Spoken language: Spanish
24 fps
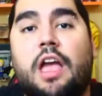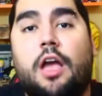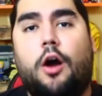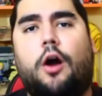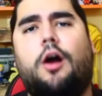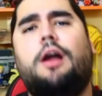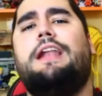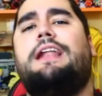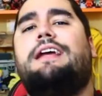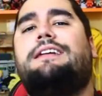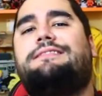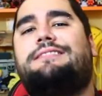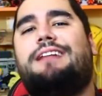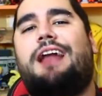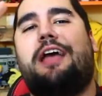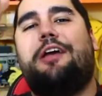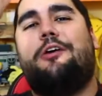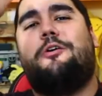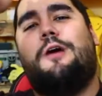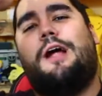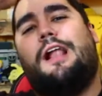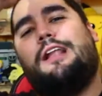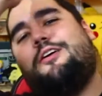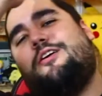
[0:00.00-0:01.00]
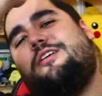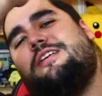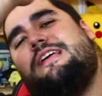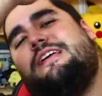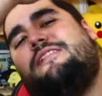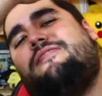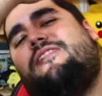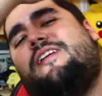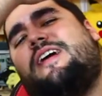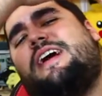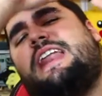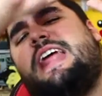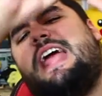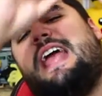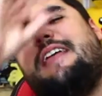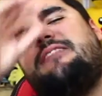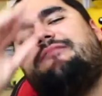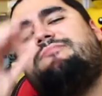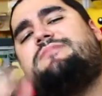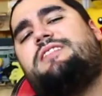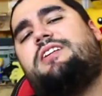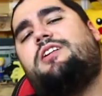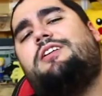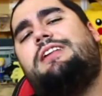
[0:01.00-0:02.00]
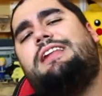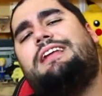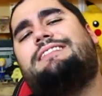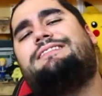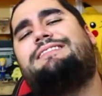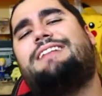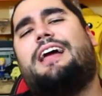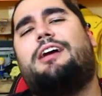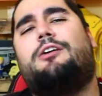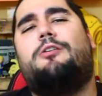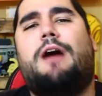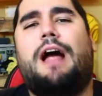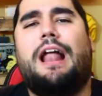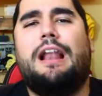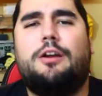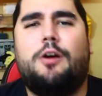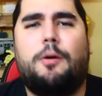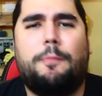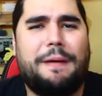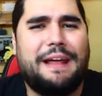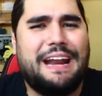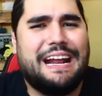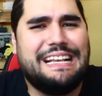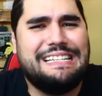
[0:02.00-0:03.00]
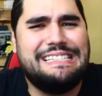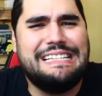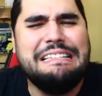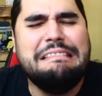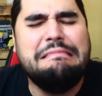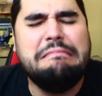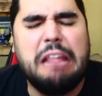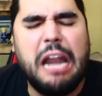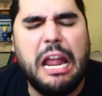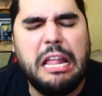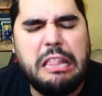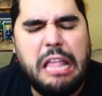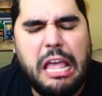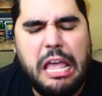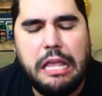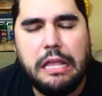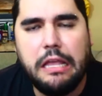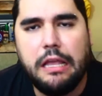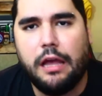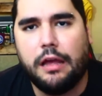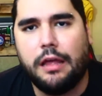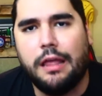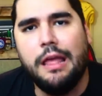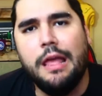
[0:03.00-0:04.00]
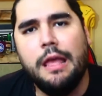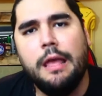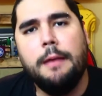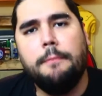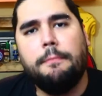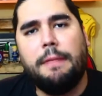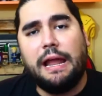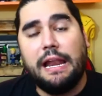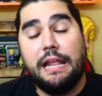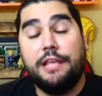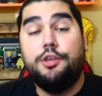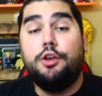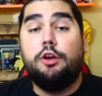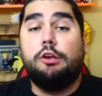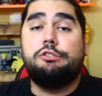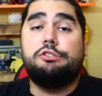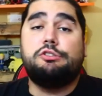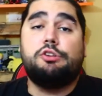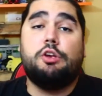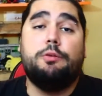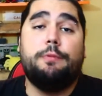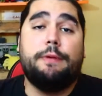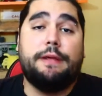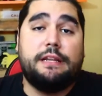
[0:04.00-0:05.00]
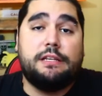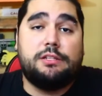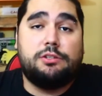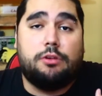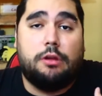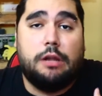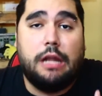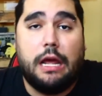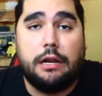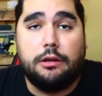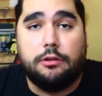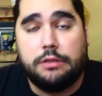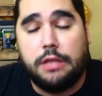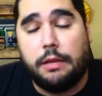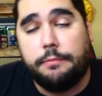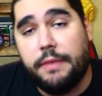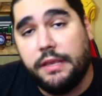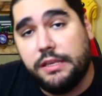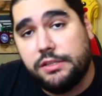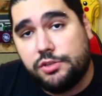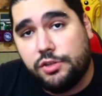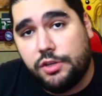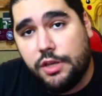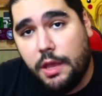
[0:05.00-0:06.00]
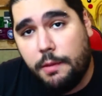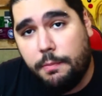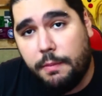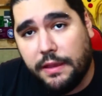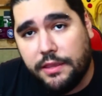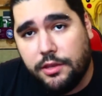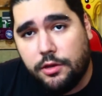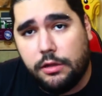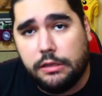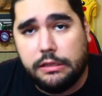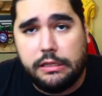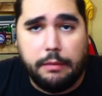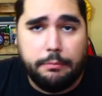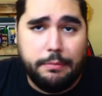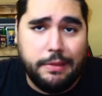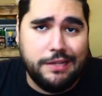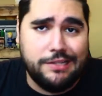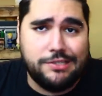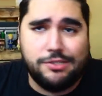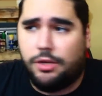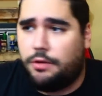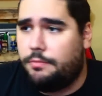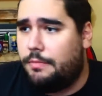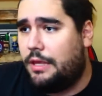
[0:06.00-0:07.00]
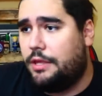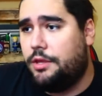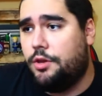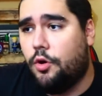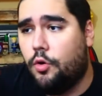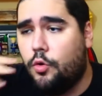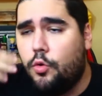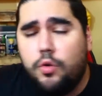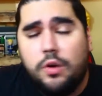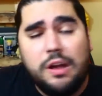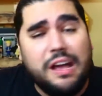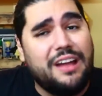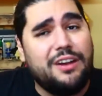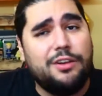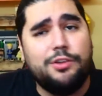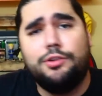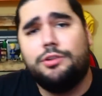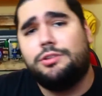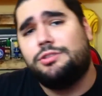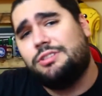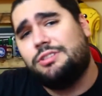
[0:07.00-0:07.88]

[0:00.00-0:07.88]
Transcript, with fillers: Hoy les traigo algo diferente, hoy les traigo algo para que se entretengan. Vale, yo soy venezolano, también soy español, también soy medio húngaro, yo